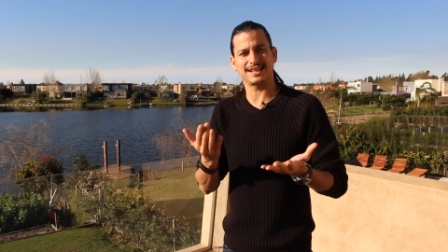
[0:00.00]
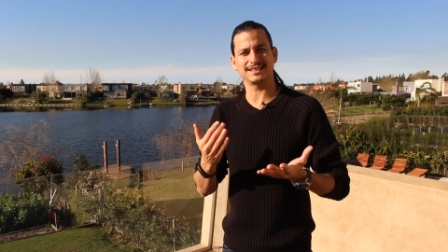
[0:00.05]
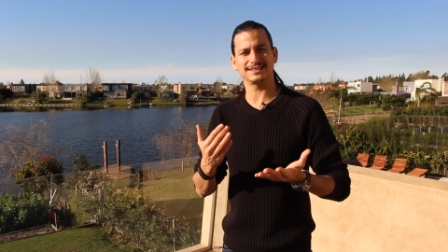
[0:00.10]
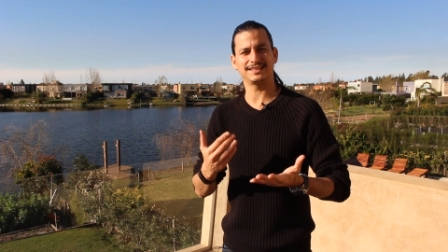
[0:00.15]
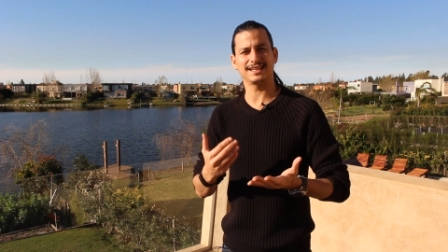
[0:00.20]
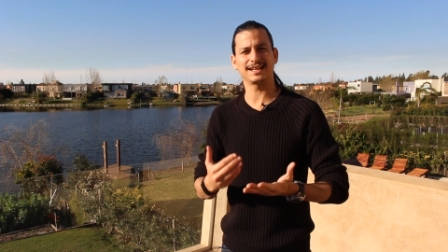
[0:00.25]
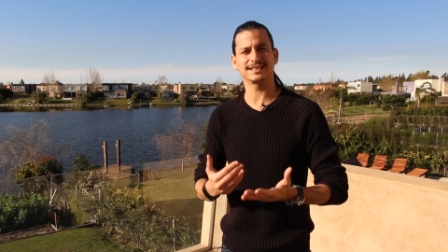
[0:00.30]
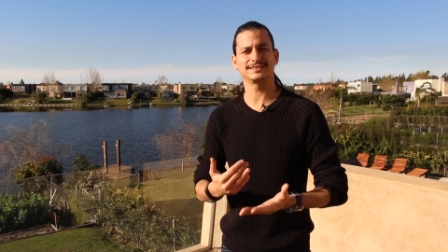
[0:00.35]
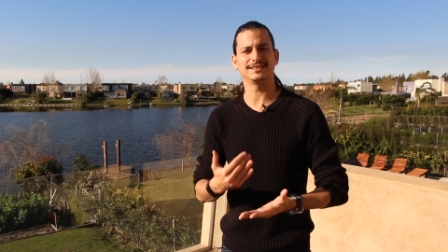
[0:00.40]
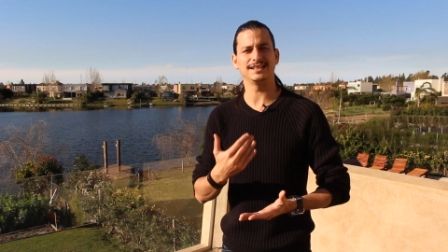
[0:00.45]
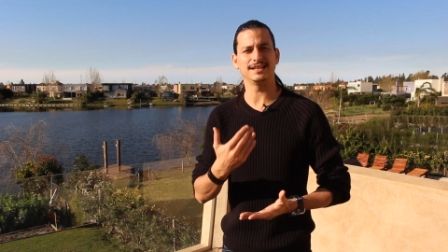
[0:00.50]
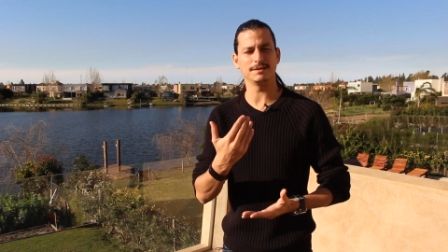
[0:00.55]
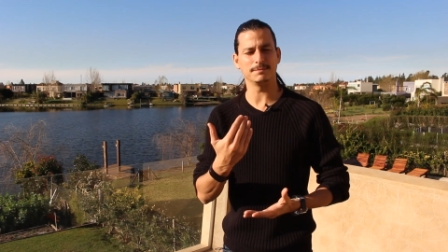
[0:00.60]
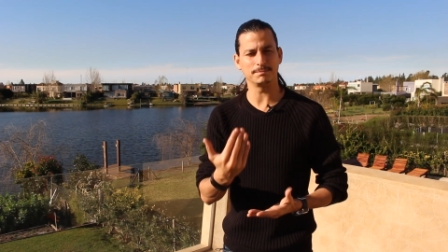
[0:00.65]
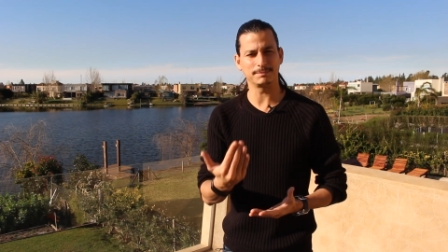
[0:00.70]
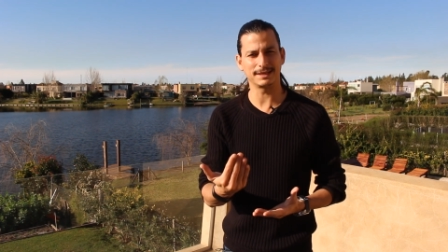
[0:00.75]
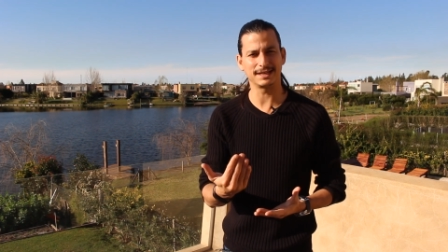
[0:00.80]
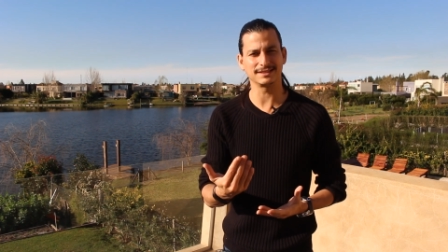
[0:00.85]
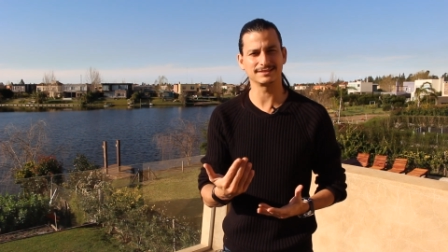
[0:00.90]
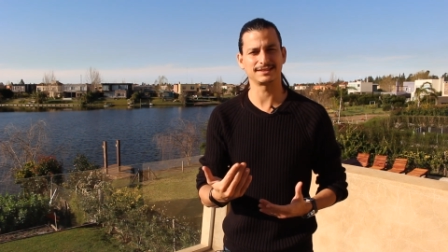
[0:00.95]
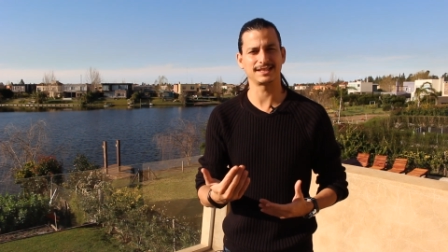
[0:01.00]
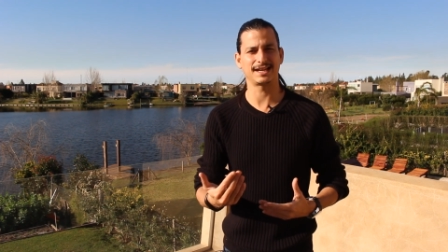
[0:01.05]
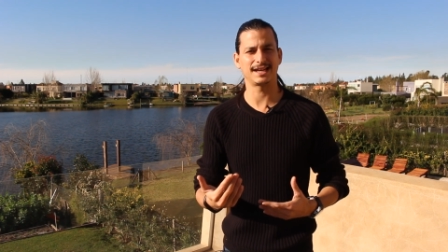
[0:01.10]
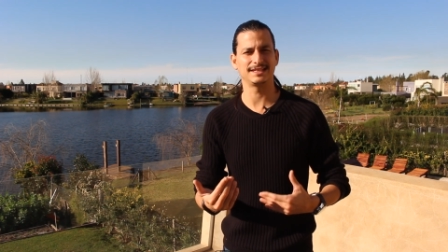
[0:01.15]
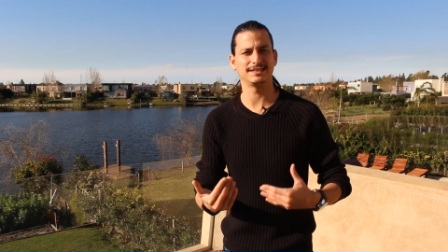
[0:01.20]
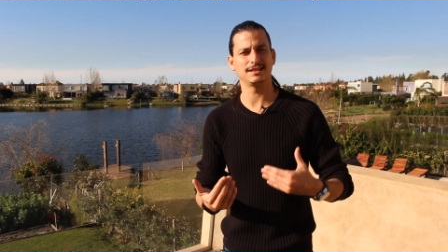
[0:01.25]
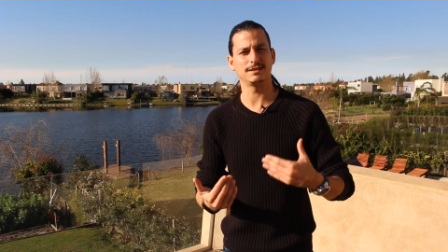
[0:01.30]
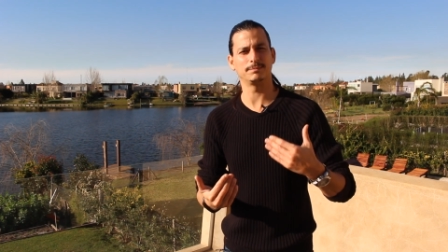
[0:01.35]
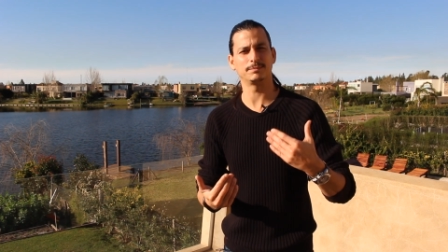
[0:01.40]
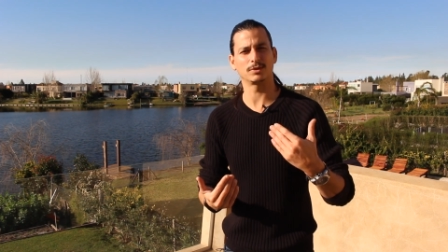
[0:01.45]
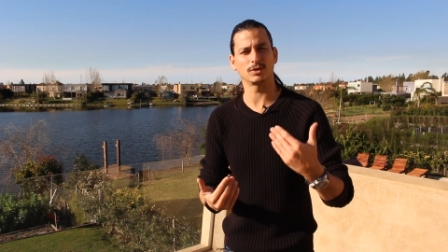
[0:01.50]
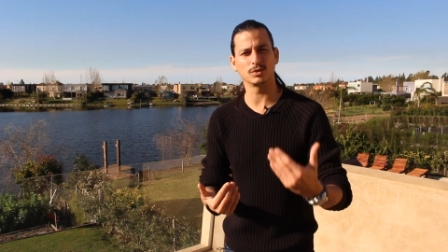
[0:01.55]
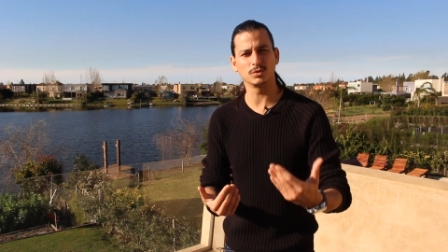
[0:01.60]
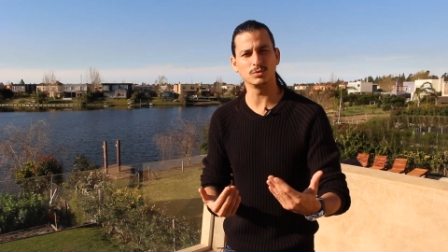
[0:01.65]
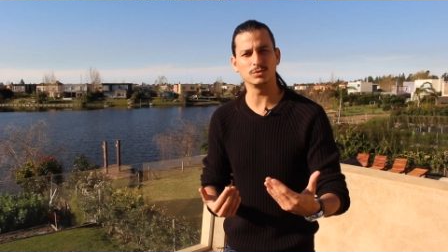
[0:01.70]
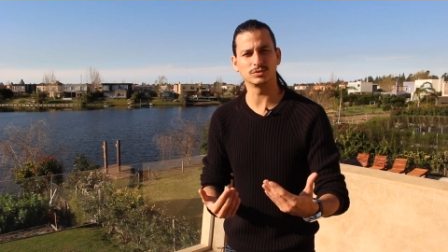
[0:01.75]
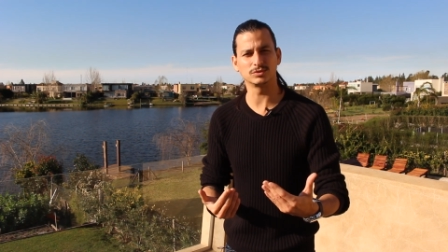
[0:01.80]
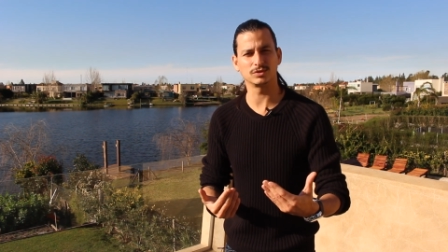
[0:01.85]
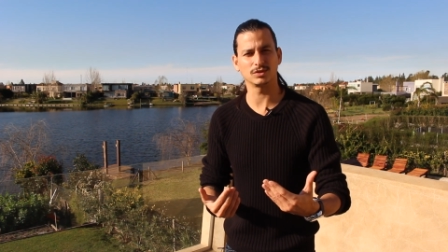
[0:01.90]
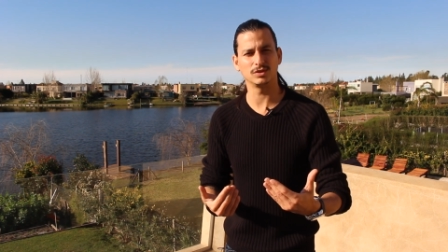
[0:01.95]
que tengas en la empresa, en el
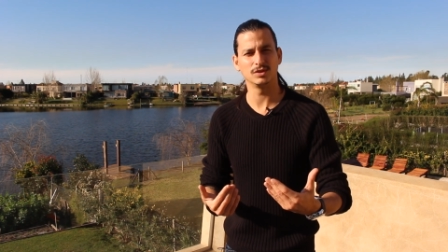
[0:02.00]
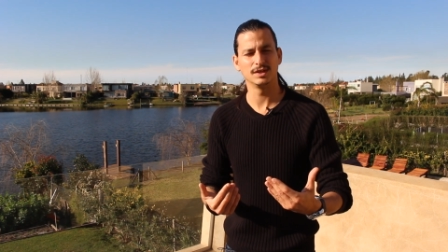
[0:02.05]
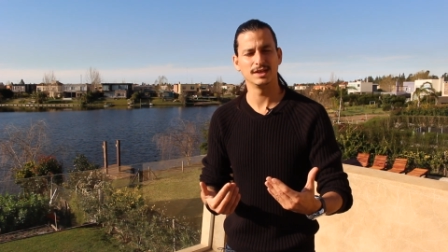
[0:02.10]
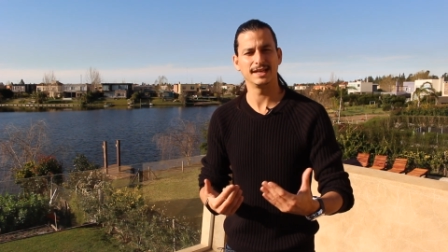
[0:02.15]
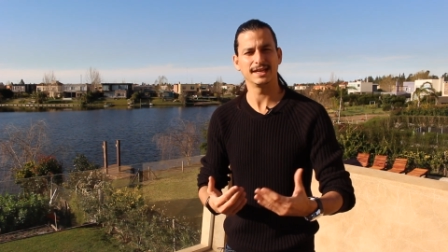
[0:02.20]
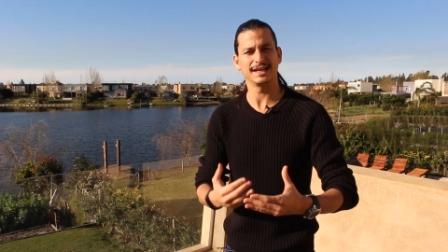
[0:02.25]
producto,